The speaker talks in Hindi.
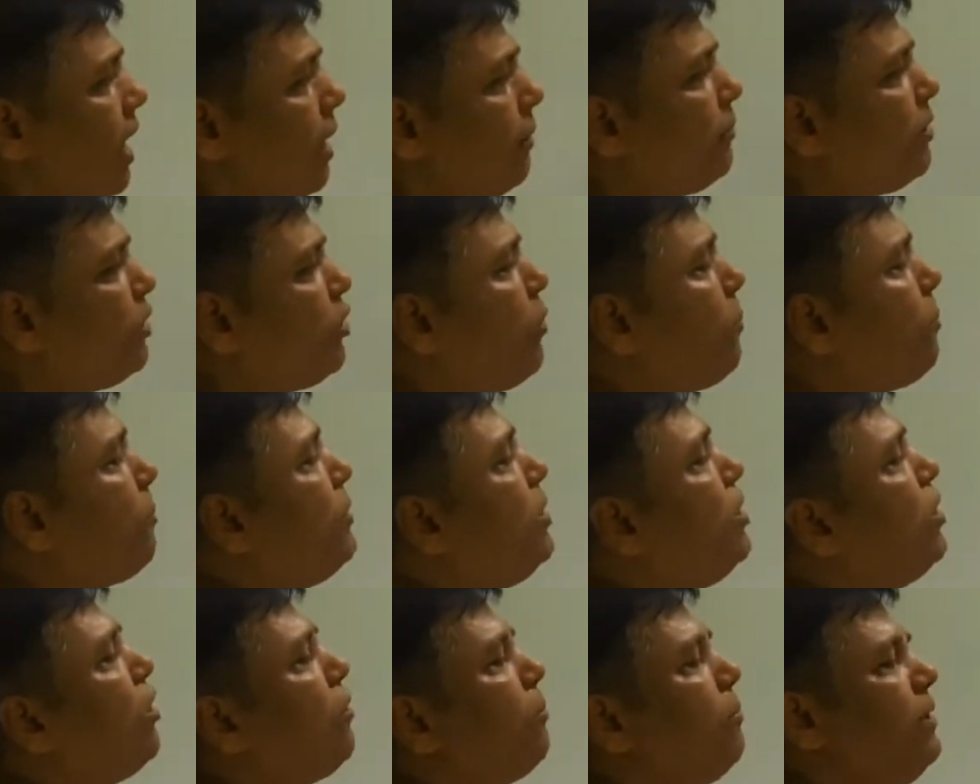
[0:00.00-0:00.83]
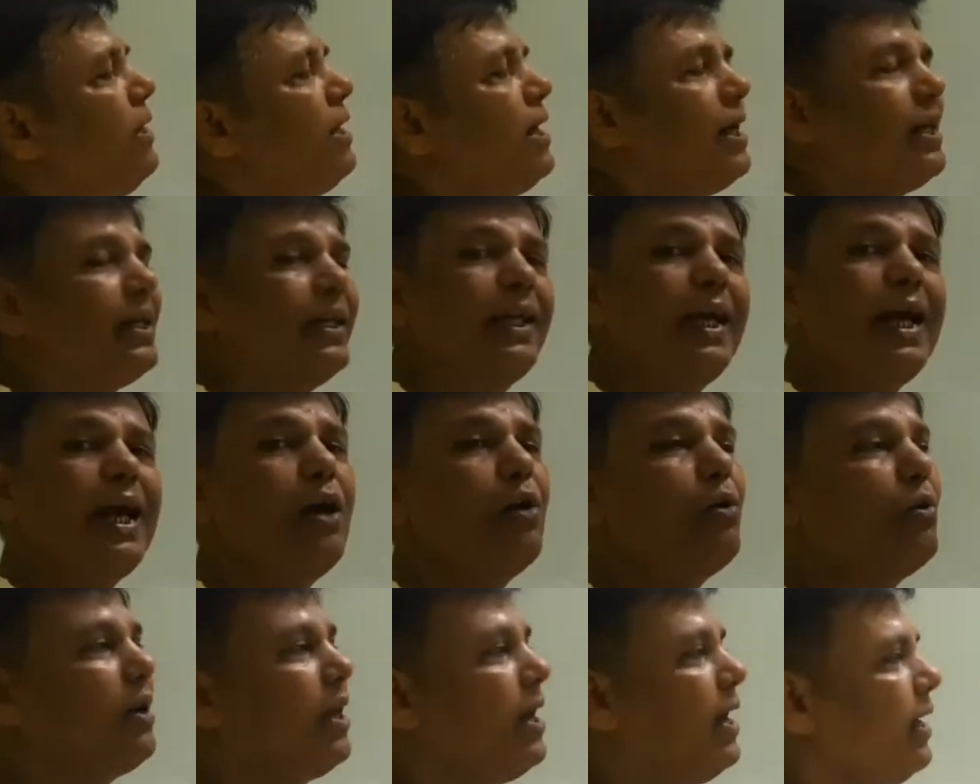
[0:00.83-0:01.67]
अब देखो पी और बी का क्या
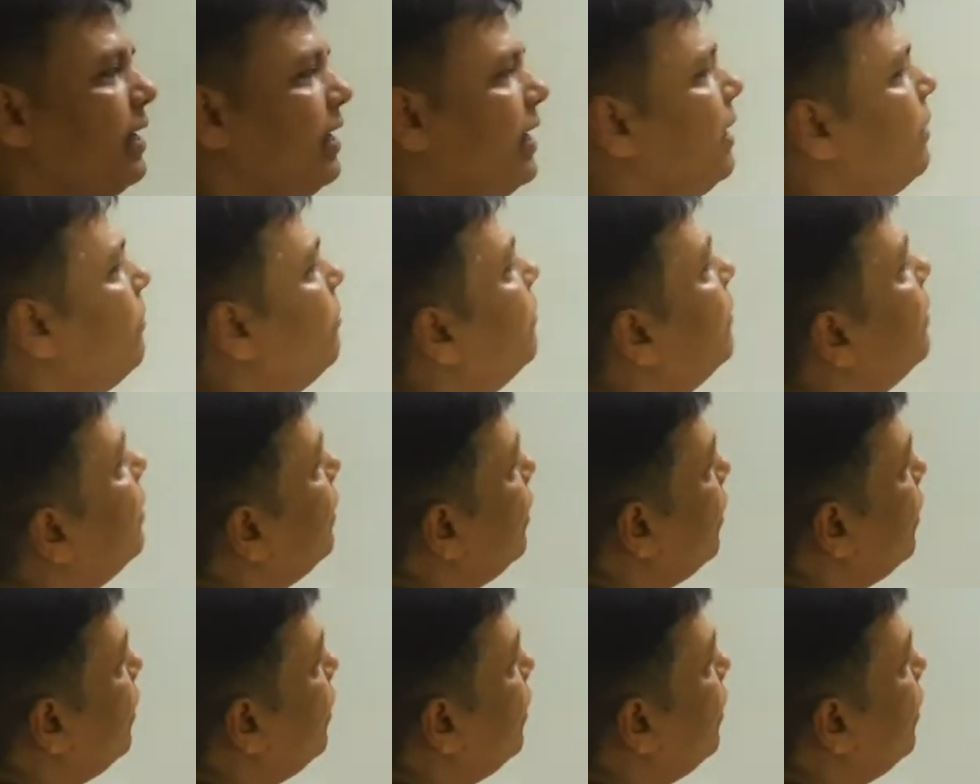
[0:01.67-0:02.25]
हो रहा है गेम